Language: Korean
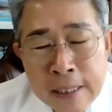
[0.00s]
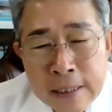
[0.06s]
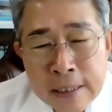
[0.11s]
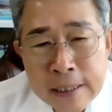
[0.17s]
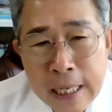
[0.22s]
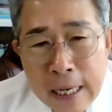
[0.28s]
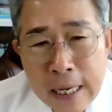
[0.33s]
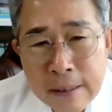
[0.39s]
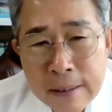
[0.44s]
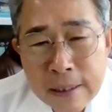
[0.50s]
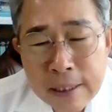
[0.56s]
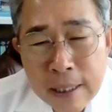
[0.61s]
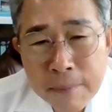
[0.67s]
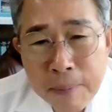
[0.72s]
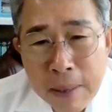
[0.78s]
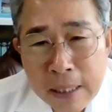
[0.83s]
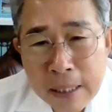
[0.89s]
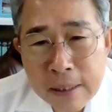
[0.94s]

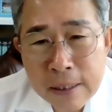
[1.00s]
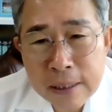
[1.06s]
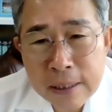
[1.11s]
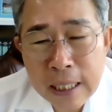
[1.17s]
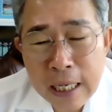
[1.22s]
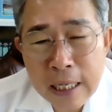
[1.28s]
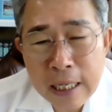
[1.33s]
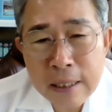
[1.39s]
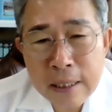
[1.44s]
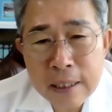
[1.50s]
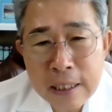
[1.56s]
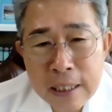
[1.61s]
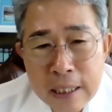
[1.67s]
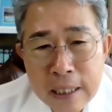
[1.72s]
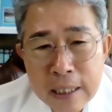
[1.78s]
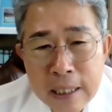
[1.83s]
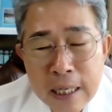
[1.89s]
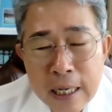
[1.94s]
자극과 반응 사이를
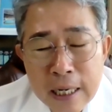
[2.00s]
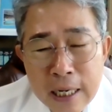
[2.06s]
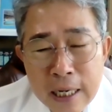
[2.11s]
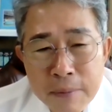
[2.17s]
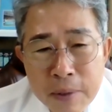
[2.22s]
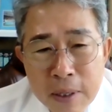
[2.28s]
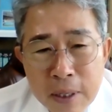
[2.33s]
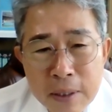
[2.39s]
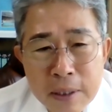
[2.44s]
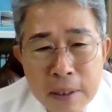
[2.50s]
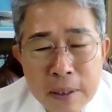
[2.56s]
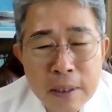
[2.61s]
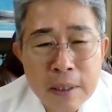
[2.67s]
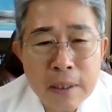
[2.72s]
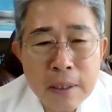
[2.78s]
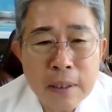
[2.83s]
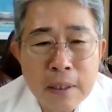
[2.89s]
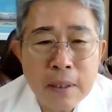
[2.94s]
길게 하려면
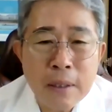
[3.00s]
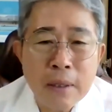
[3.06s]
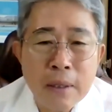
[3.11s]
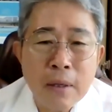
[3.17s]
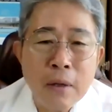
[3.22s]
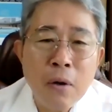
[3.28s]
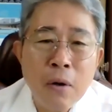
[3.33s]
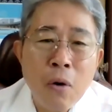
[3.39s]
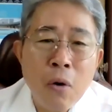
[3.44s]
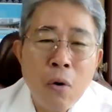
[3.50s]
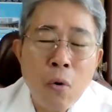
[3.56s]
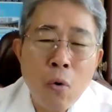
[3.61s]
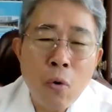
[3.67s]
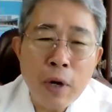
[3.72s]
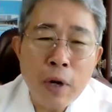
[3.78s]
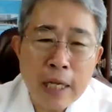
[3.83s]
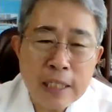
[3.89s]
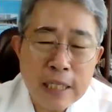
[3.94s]

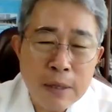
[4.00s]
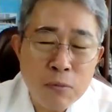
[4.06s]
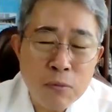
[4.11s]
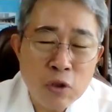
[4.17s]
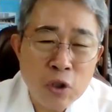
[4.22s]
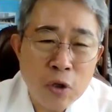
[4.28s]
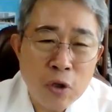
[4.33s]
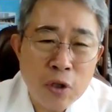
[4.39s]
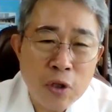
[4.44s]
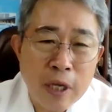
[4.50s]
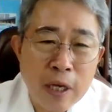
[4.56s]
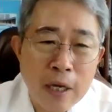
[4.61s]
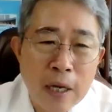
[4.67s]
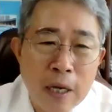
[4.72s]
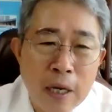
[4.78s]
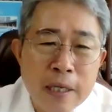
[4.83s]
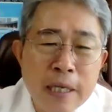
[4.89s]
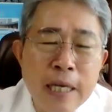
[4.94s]
오래 참으셔야 돼요.
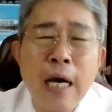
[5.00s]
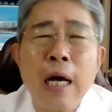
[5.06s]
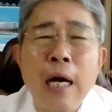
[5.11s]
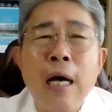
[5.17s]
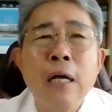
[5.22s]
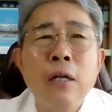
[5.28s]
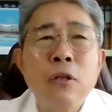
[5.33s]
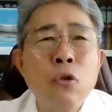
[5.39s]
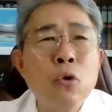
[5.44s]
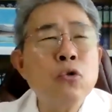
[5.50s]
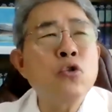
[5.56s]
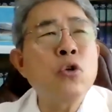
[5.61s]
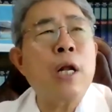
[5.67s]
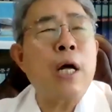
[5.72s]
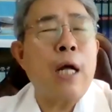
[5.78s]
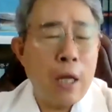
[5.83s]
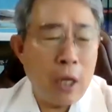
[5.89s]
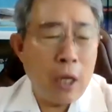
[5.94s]
야,
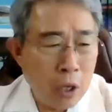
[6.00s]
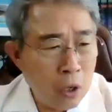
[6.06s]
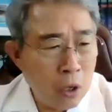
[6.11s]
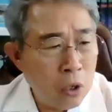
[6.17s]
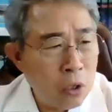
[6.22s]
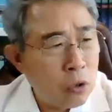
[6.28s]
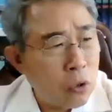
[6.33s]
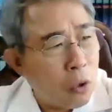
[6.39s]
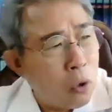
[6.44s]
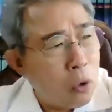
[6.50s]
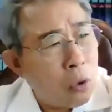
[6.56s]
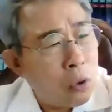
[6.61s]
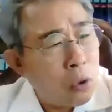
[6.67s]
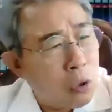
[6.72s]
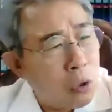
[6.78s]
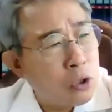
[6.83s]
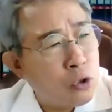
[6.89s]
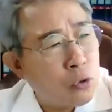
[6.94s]
동철아, 너
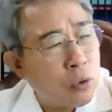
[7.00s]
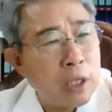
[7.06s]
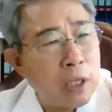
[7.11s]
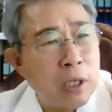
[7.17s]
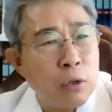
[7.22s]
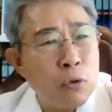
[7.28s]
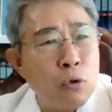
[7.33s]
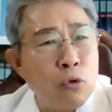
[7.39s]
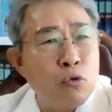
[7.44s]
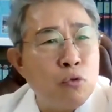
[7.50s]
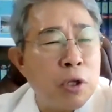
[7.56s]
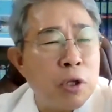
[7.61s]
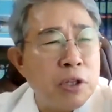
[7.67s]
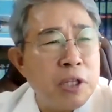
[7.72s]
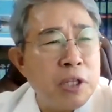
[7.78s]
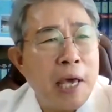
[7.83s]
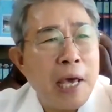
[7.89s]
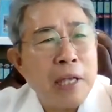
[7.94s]
그럴 수가 있냐? 너
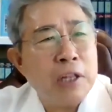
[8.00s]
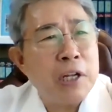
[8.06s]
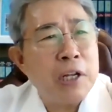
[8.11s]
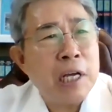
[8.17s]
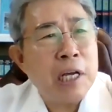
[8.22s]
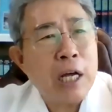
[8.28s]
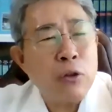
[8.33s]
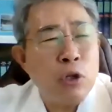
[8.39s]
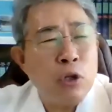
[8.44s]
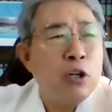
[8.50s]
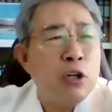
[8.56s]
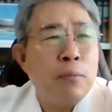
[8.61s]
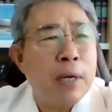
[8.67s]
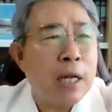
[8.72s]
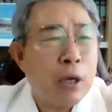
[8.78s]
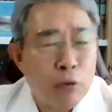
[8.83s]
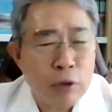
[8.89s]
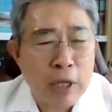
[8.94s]
누구한테 얘기 들으니까 너 이런
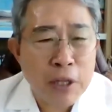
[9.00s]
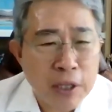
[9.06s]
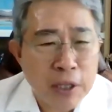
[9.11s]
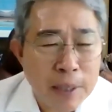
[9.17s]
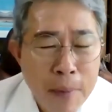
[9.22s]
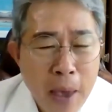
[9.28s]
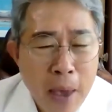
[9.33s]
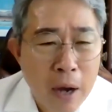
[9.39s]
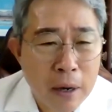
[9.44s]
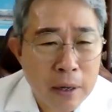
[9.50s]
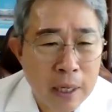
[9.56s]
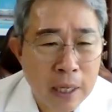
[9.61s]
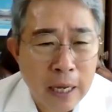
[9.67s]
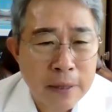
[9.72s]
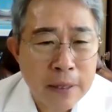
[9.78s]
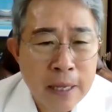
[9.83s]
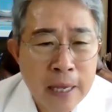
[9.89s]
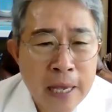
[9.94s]
말 하고 다녔다며?
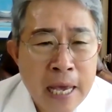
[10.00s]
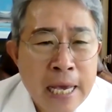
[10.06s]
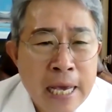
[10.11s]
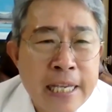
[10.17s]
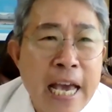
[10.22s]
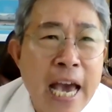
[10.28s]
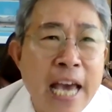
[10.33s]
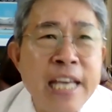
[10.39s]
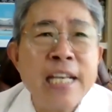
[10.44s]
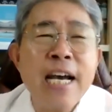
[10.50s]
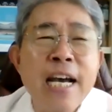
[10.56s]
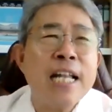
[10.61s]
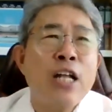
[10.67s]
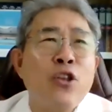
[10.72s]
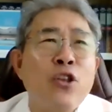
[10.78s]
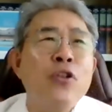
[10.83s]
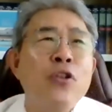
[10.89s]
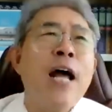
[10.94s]
그러니까 야
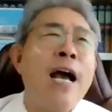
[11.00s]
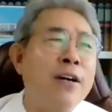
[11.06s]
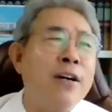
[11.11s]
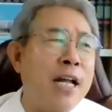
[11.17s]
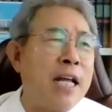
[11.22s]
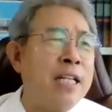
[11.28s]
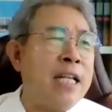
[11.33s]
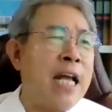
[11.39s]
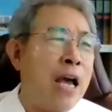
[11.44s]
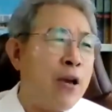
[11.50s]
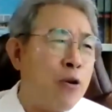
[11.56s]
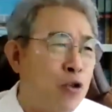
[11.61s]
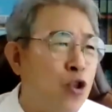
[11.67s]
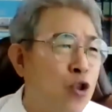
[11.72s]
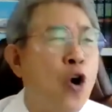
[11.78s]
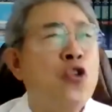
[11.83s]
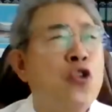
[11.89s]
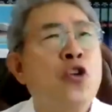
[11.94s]
인간아, 너는 안 그랬냐? 아유,
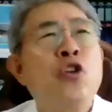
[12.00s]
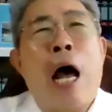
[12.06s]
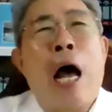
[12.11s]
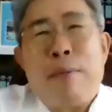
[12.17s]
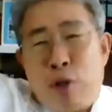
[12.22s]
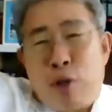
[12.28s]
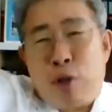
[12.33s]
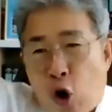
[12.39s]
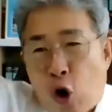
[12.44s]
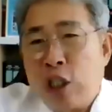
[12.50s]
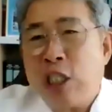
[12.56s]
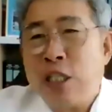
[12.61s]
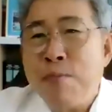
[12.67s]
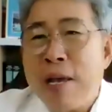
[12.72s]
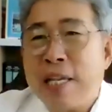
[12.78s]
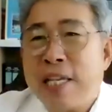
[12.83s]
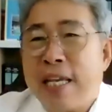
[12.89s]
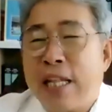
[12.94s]
너는 나보다 더
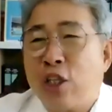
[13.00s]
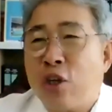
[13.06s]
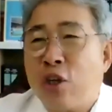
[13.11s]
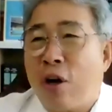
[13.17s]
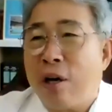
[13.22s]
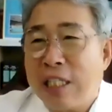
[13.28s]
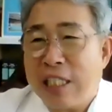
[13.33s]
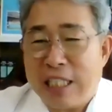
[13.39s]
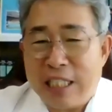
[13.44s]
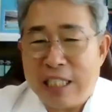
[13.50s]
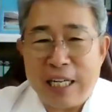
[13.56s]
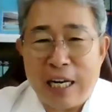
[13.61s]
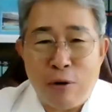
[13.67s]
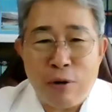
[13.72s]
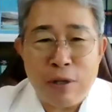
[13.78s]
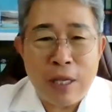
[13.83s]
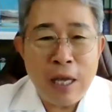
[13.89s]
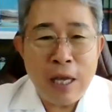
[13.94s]
심했잖아. 저기
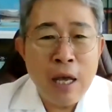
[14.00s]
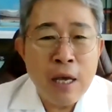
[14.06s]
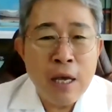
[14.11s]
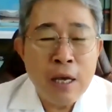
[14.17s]
지랄하고